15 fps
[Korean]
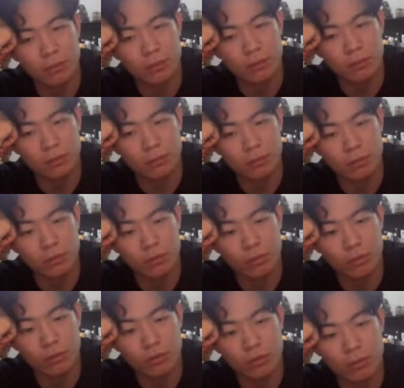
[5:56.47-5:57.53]
있는
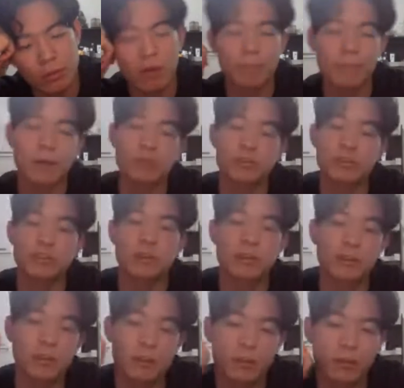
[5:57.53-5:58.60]
비스톤이 처음에 화폐로
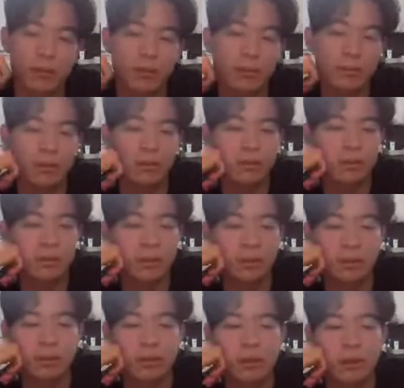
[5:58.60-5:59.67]
시작했다는 거, 화폐로
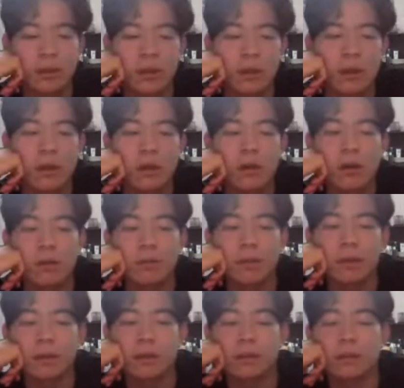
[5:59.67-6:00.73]
시작했는데
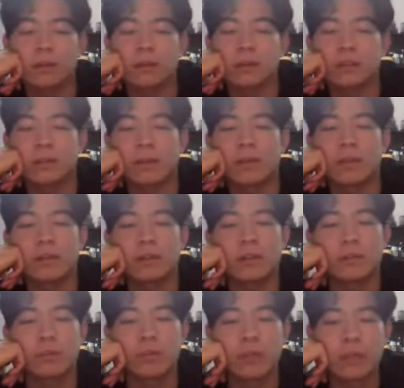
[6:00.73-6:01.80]
화폐를 이제 만들려다
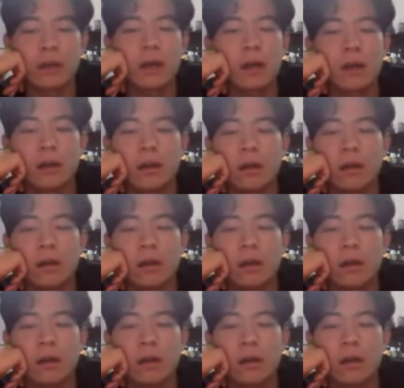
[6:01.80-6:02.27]
보니까